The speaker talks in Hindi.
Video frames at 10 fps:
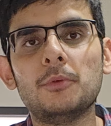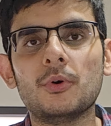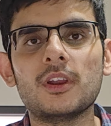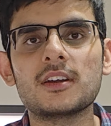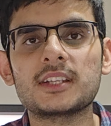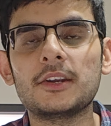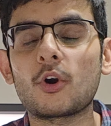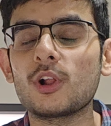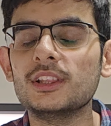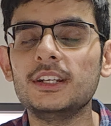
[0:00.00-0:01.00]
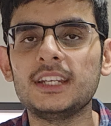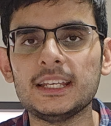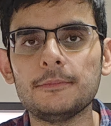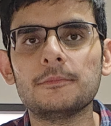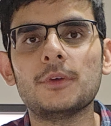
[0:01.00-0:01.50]
द बॉलर्स एंड ऑल द
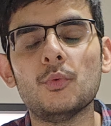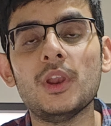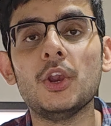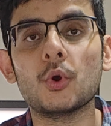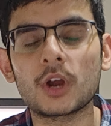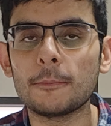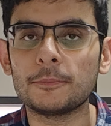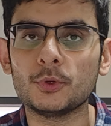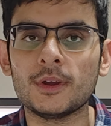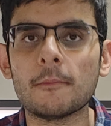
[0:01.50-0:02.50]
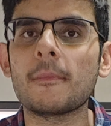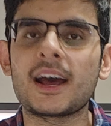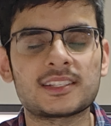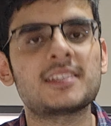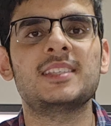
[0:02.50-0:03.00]
टीम विल लुक अप टू हिम
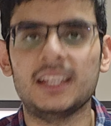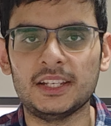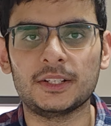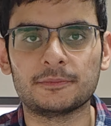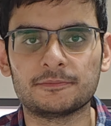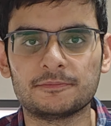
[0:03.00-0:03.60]
एज अ सीनियर